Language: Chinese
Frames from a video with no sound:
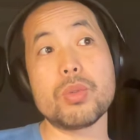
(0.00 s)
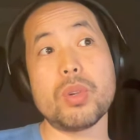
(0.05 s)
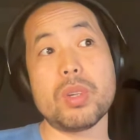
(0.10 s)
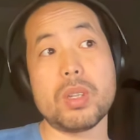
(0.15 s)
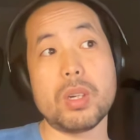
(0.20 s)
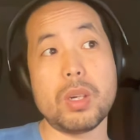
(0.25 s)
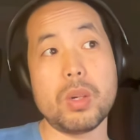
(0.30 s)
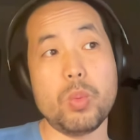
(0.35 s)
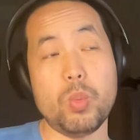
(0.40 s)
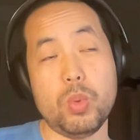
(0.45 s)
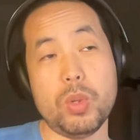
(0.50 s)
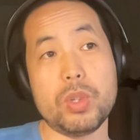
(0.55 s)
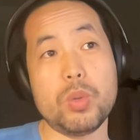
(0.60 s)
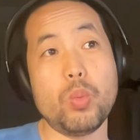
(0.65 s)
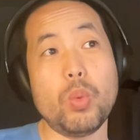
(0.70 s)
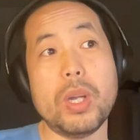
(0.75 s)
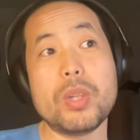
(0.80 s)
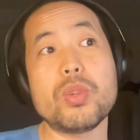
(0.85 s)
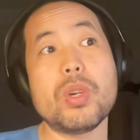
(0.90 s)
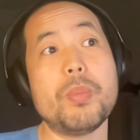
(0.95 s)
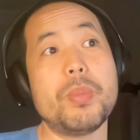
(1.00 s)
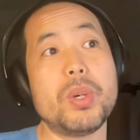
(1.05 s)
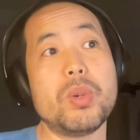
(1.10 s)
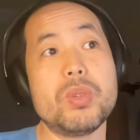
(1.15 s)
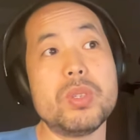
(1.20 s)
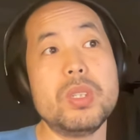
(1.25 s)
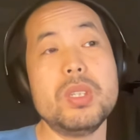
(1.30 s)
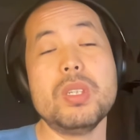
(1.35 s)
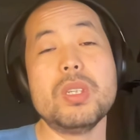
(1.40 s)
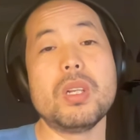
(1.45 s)
己觉得是完全没
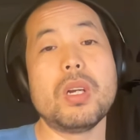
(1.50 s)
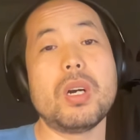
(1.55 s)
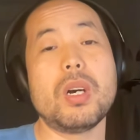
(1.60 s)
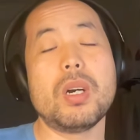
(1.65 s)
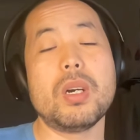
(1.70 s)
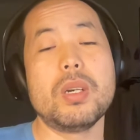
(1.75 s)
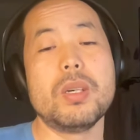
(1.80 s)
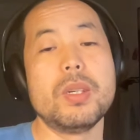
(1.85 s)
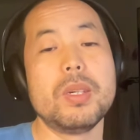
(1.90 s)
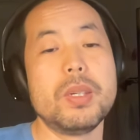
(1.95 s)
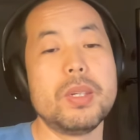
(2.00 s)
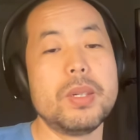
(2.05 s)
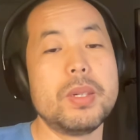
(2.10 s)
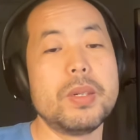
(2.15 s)
有意义的啊。